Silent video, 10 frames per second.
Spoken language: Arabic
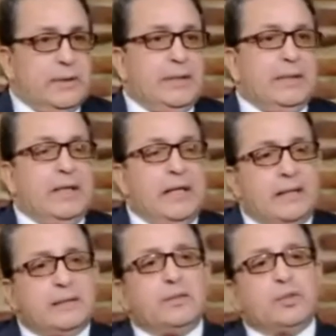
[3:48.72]

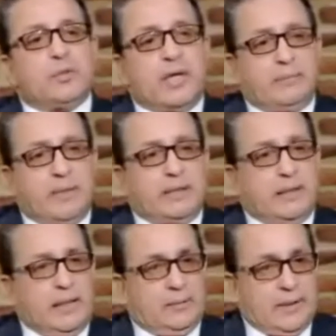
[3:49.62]
لهذه الشعيبات
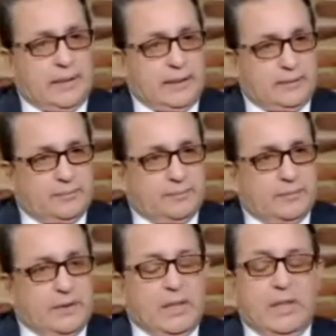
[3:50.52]
الهوائية
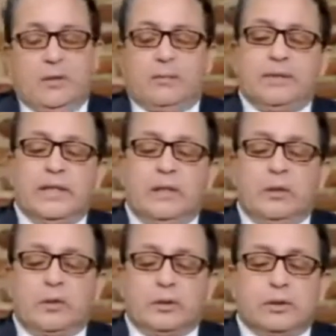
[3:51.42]
وبالتالي
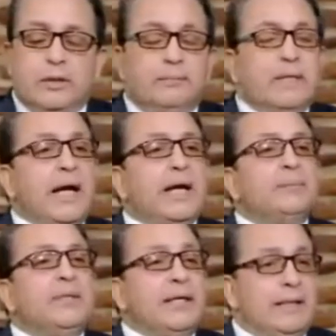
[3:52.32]
القطر بتاعها
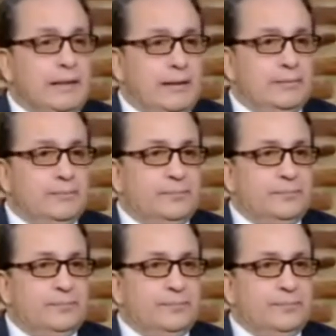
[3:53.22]
بيقل طب هي